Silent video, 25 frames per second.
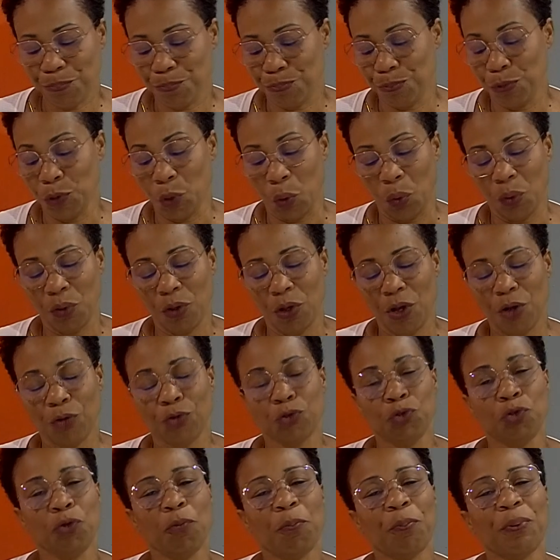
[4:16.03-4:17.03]
nom
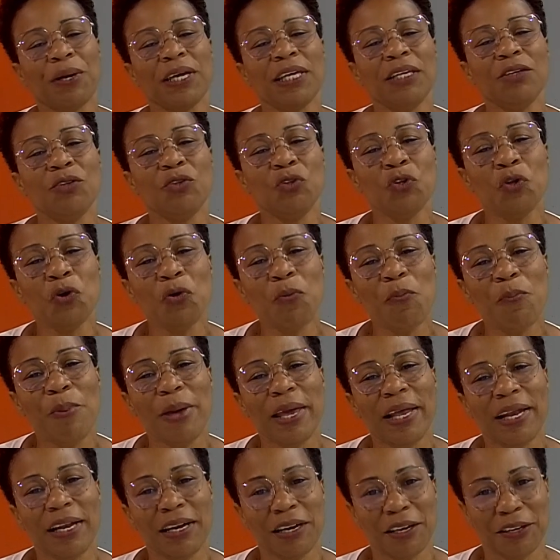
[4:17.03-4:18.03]
du prix
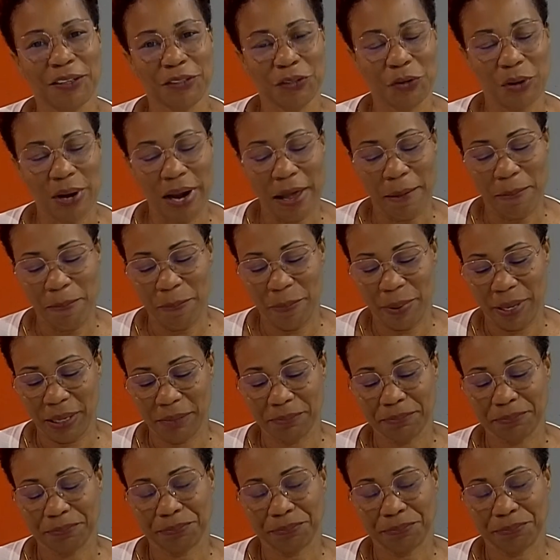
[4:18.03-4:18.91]
Nobel de la paix.